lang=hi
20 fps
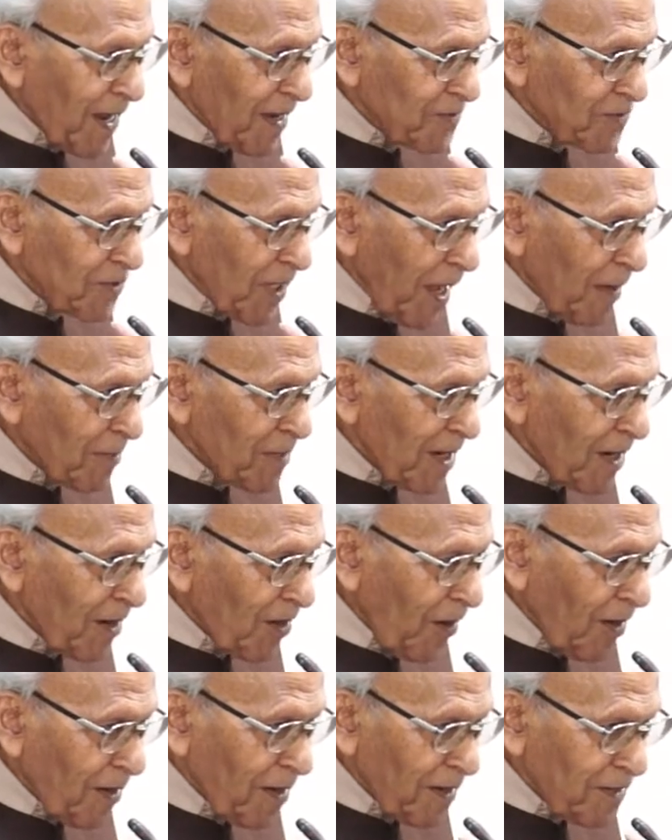इस्लामिया
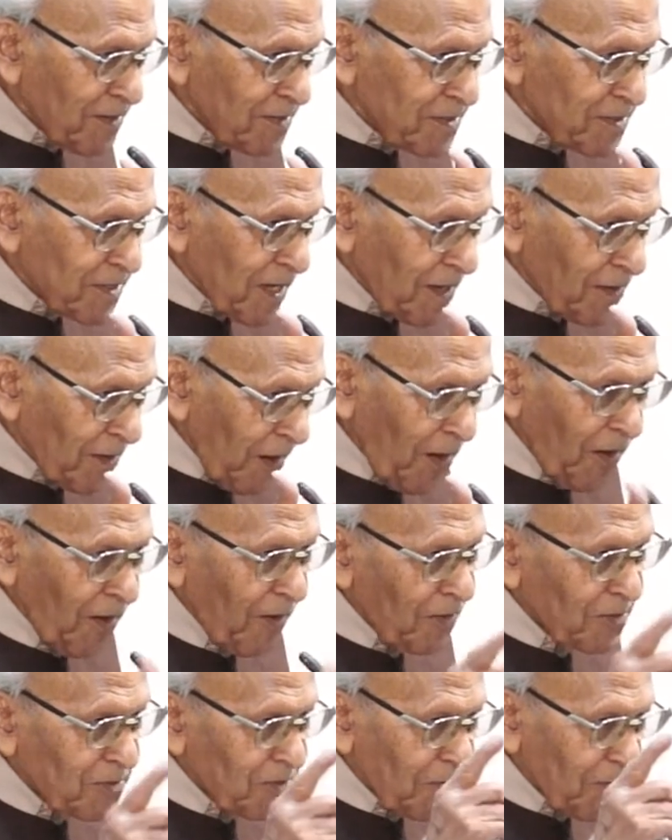कॉलेज
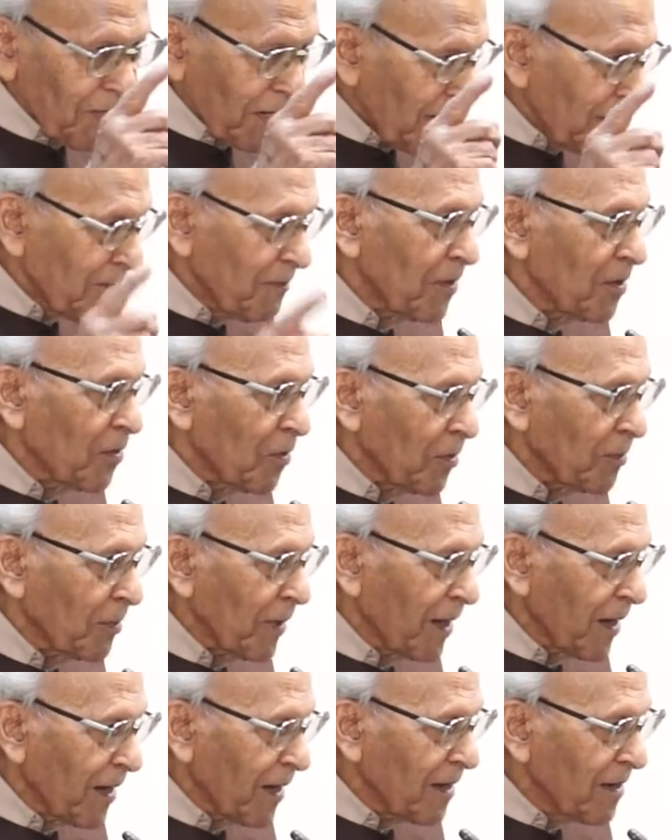लाहौर जो रेलवे रोड
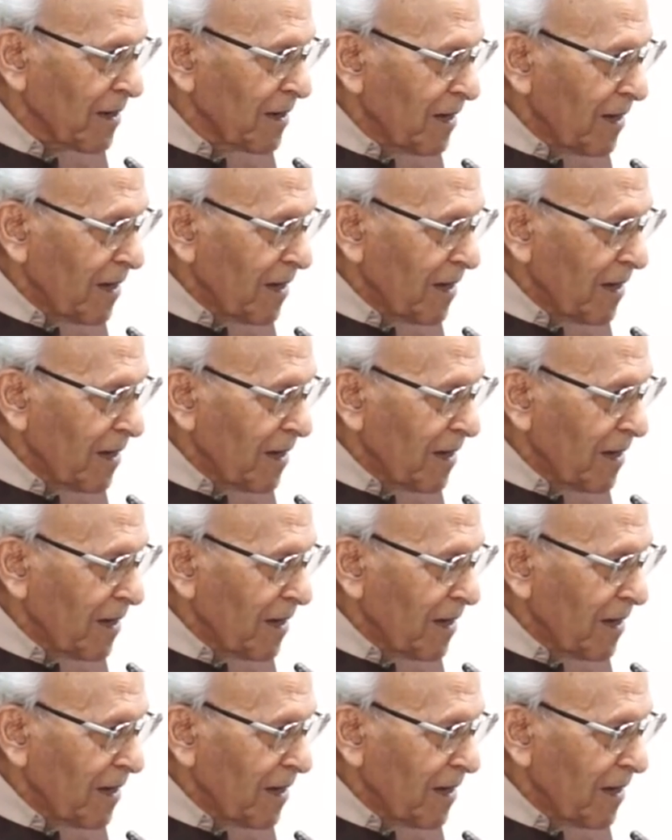पर है